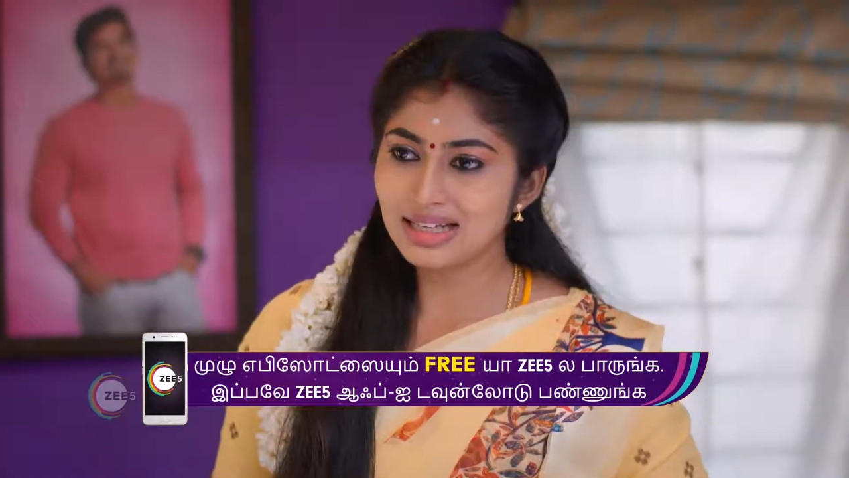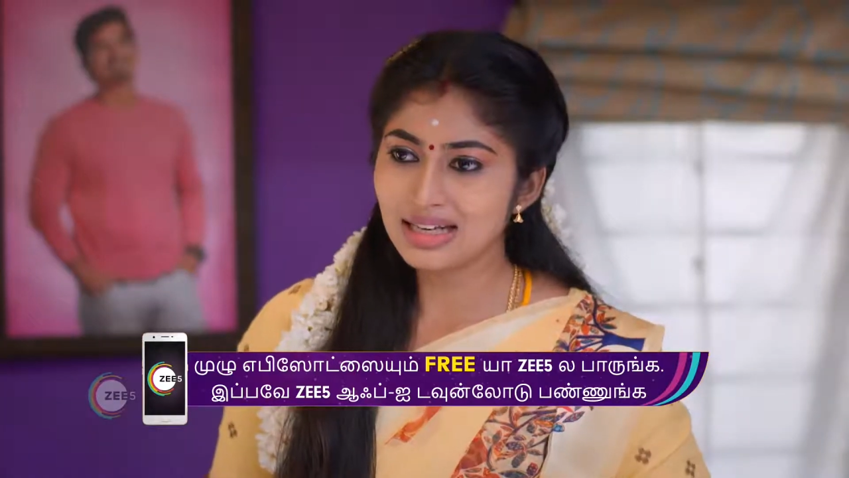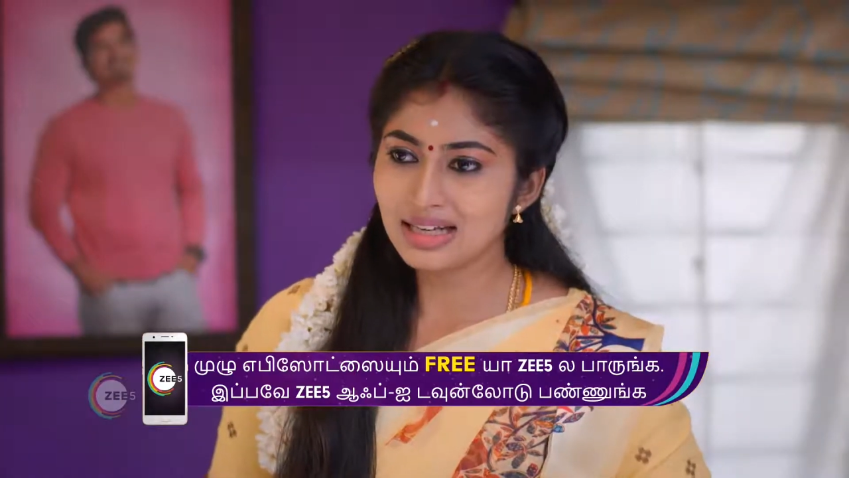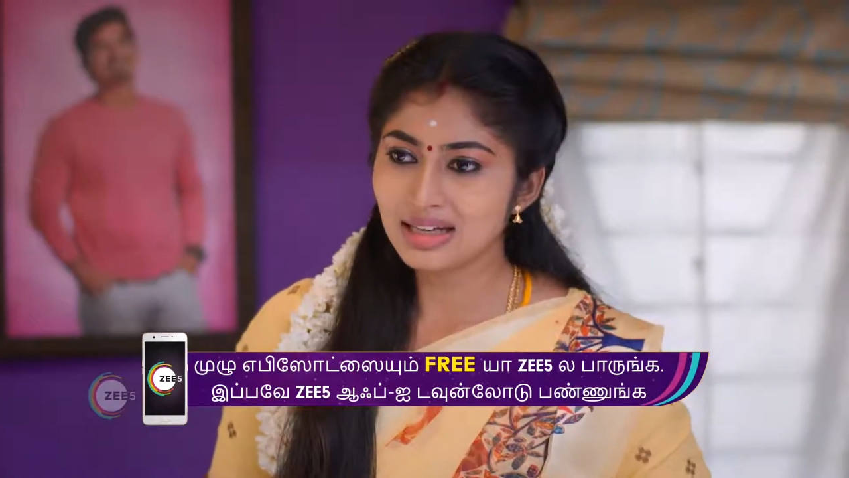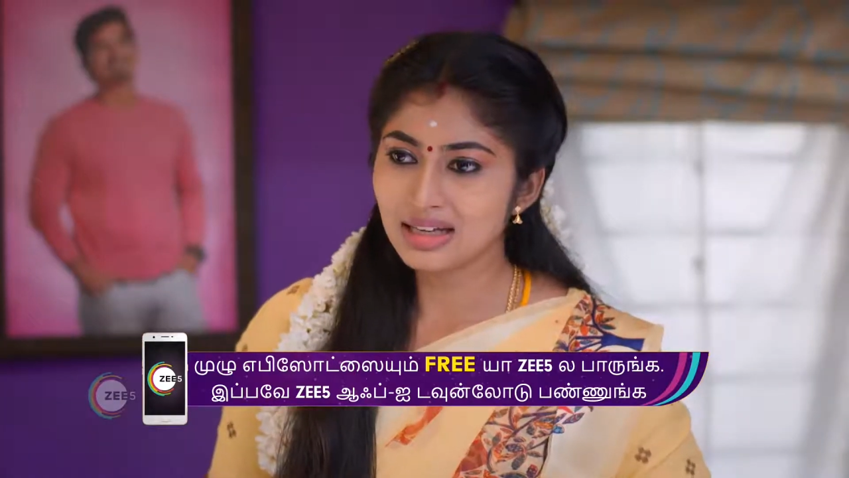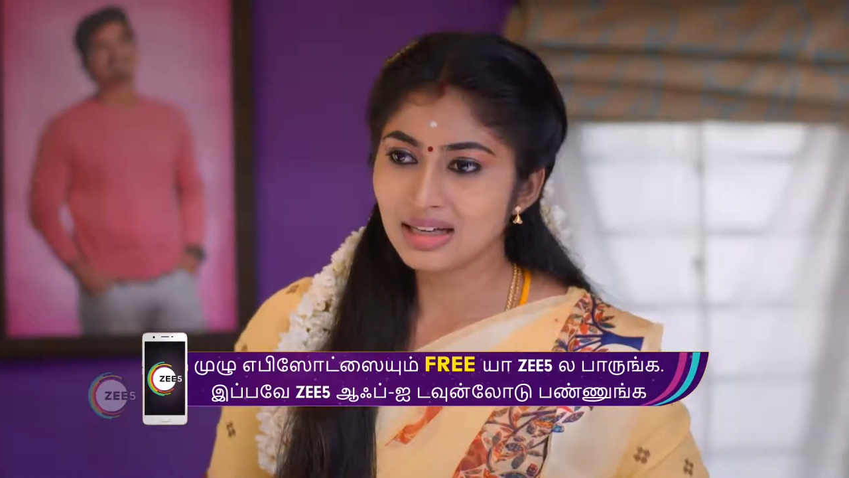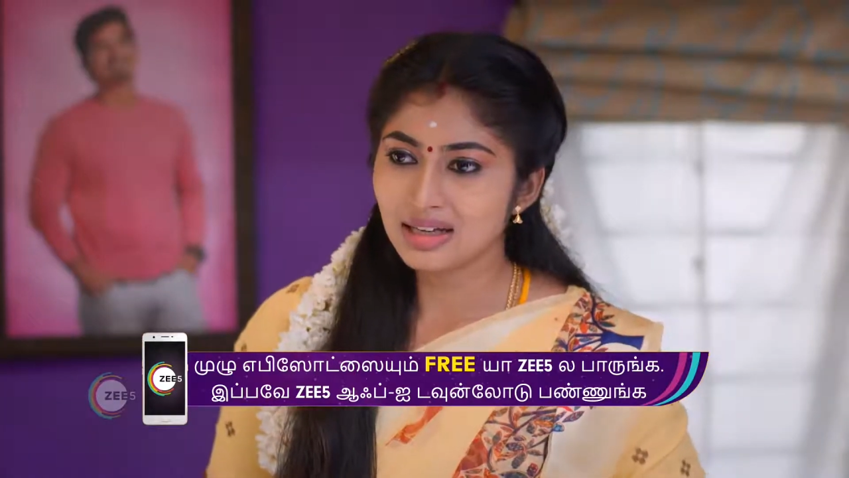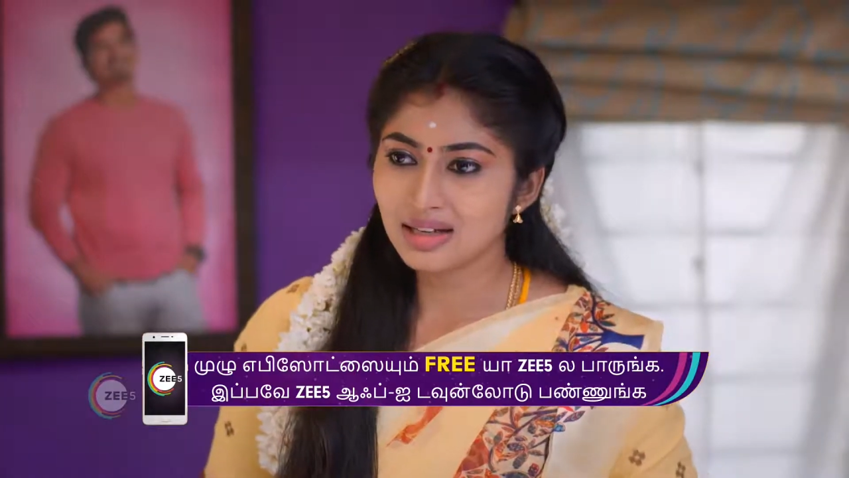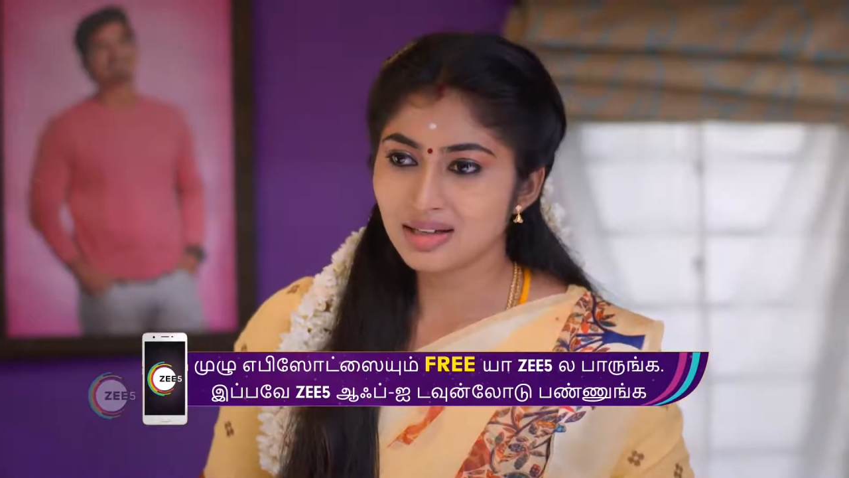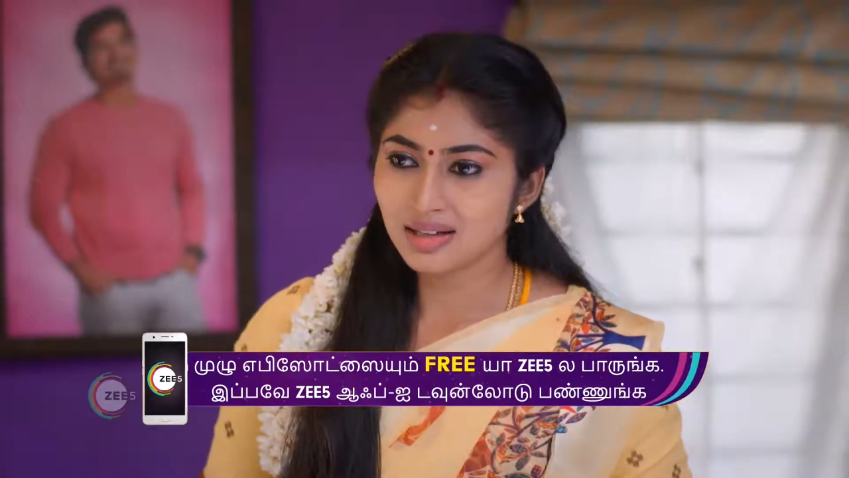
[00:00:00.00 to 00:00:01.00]
அது இல்லை
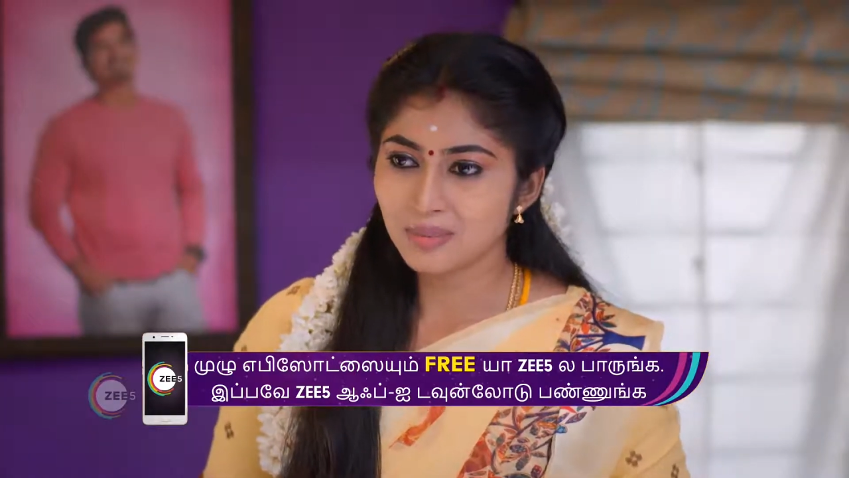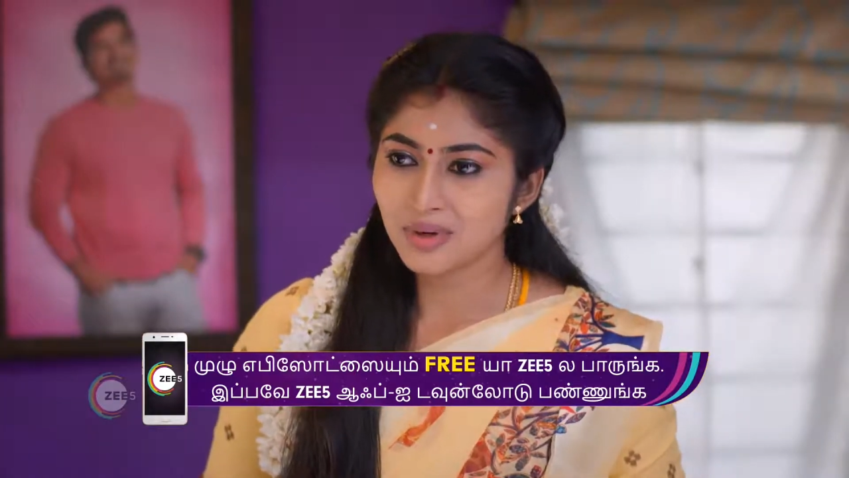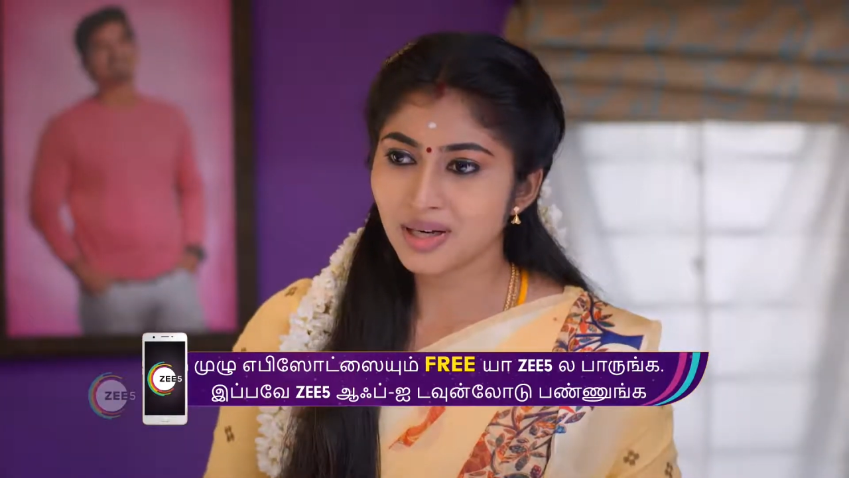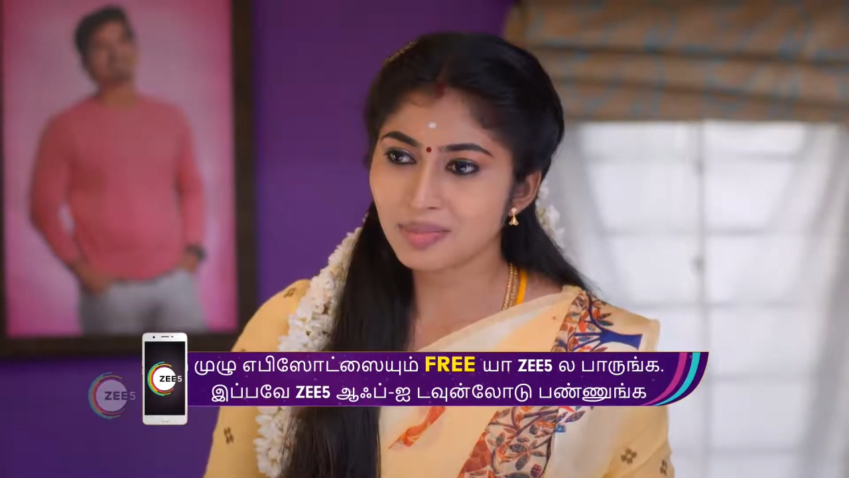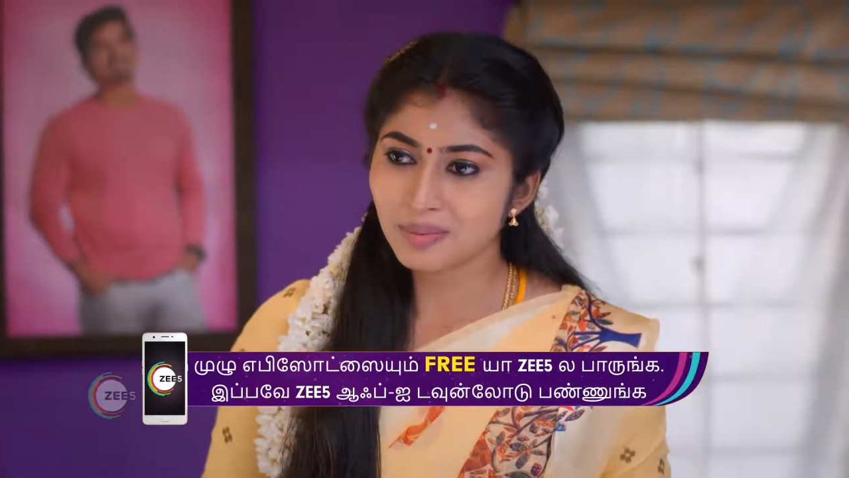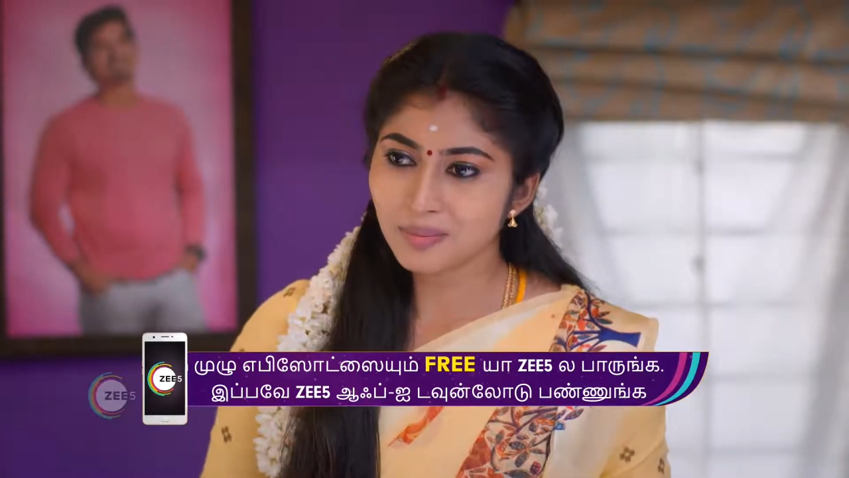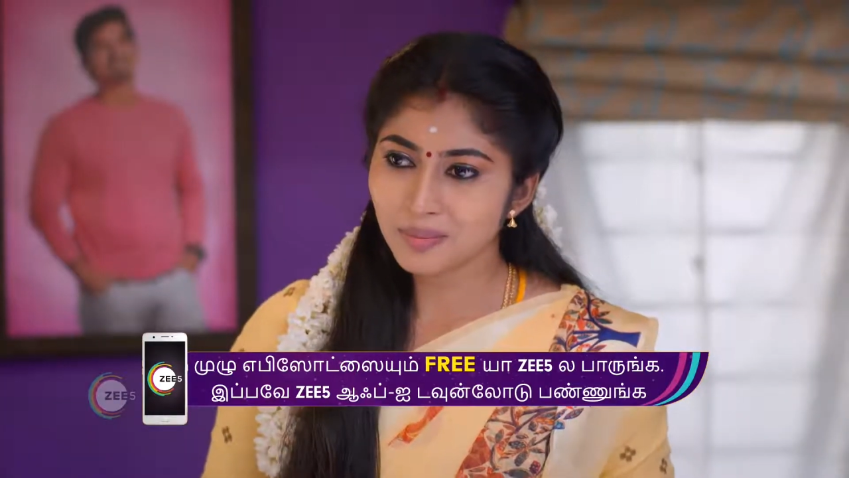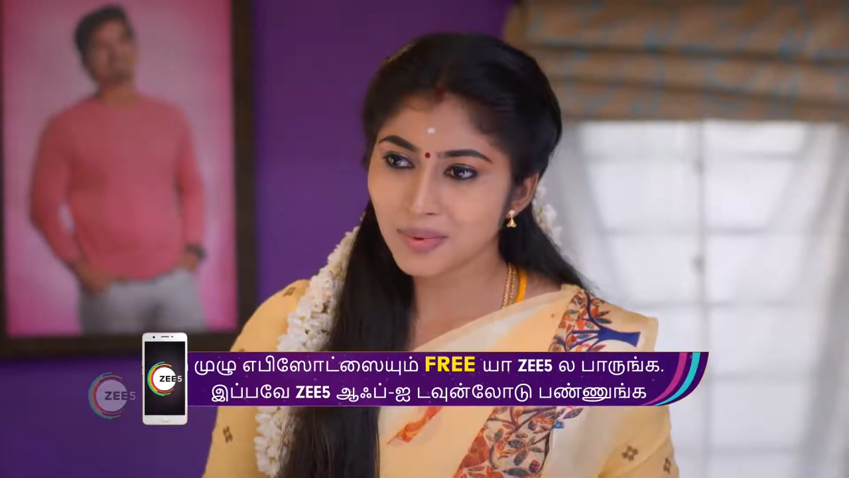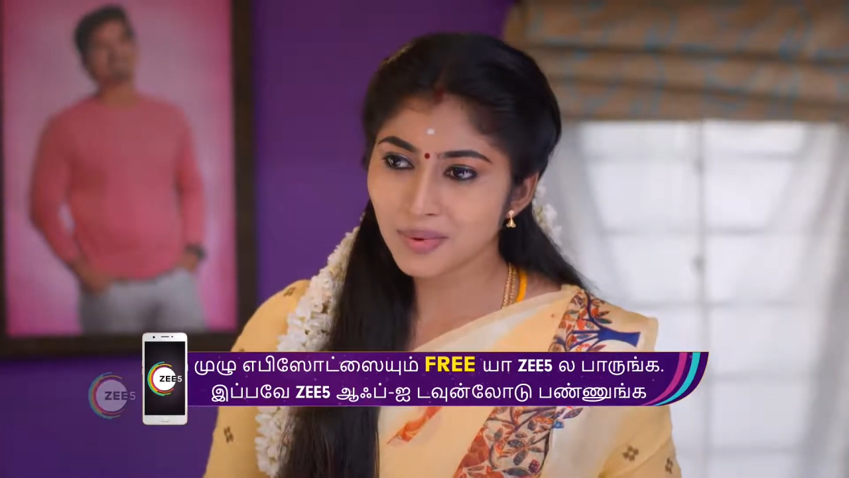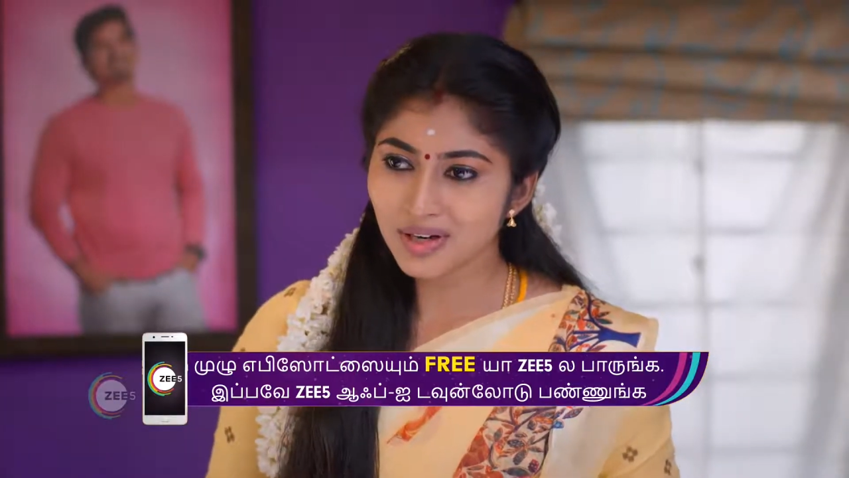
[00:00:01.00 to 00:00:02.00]
இப்போ நம்ம
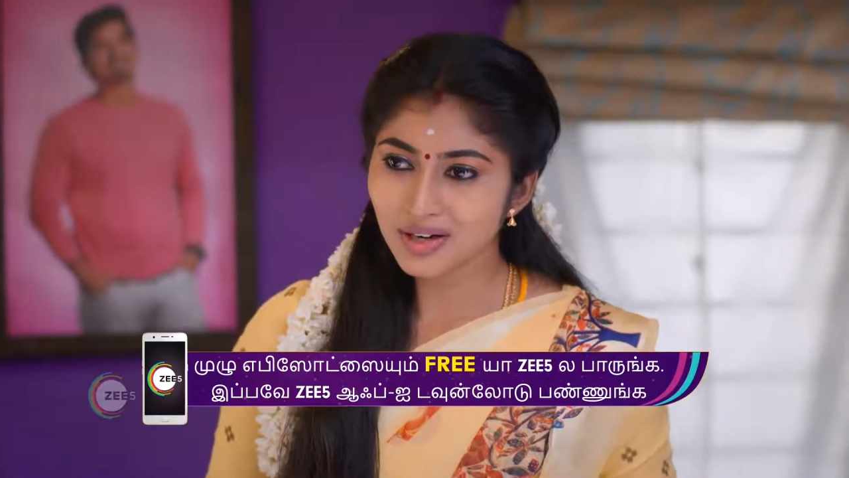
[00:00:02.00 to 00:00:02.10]
போகிற